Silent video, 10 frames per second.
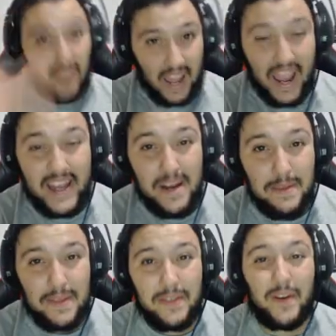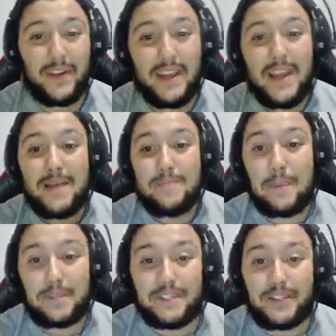en el vídeo de hoy
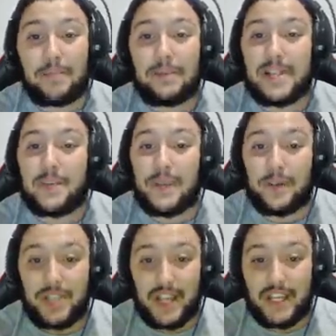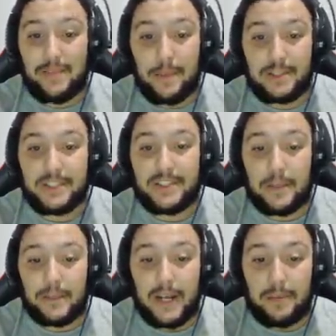vamos a intentar pasar una noche aquí, vamos a
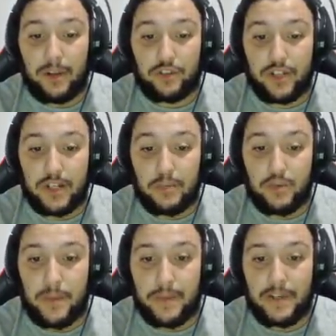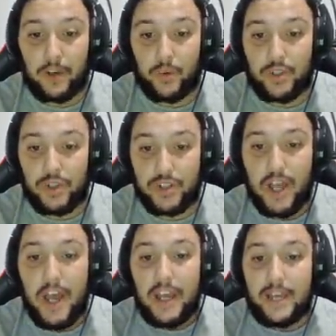intentar minar para conseguir mucho más recursos
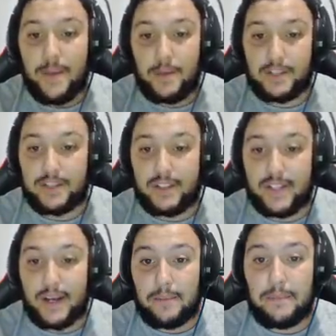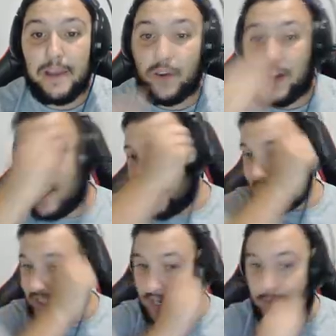y vamos a intentar mejorar la
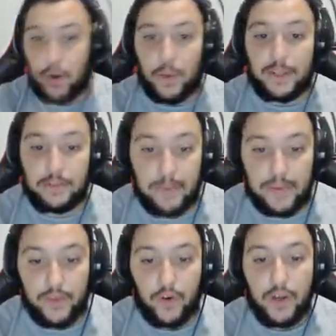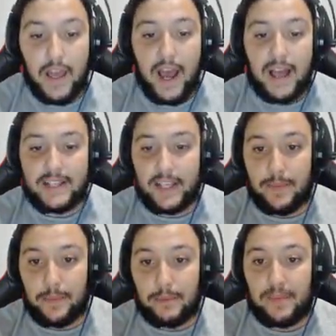casa que me lo habéis pedido. Así que
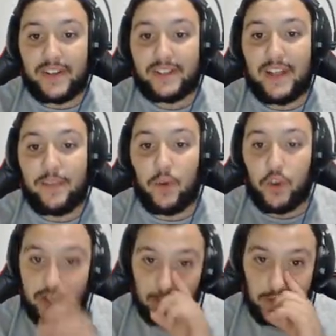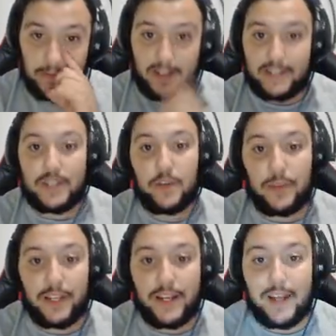vamos a empezar talando los árboles ¿vale? que han salido
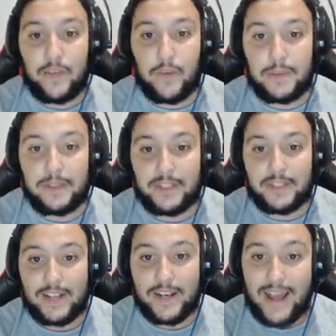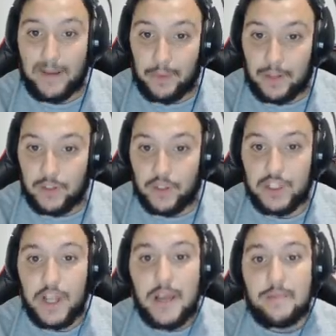por aquí al lado, vamos a intentar talar arbolitos,
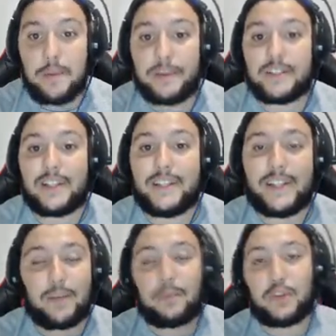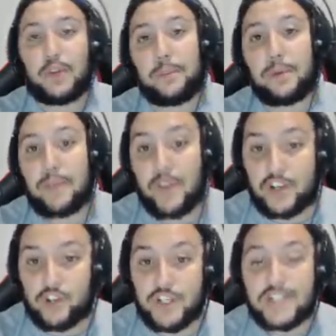vamos a intentar quitarle un poquito de por medio
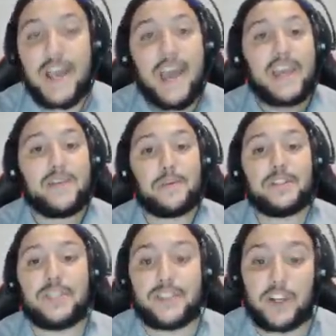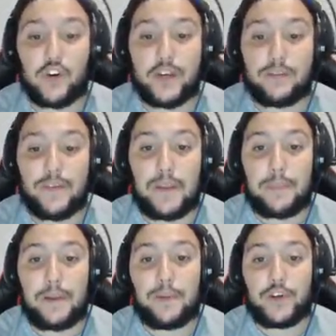las cosas y vamos a intentar coger madera
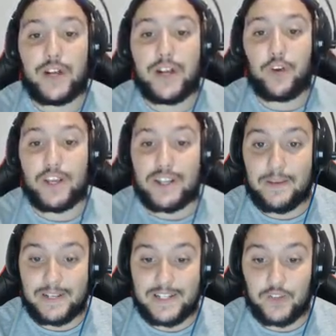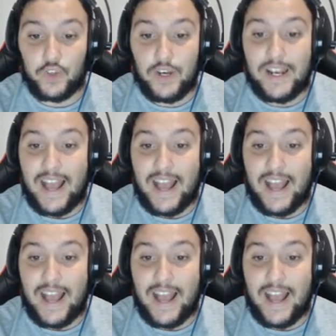para mejorar lo que estaba siendo la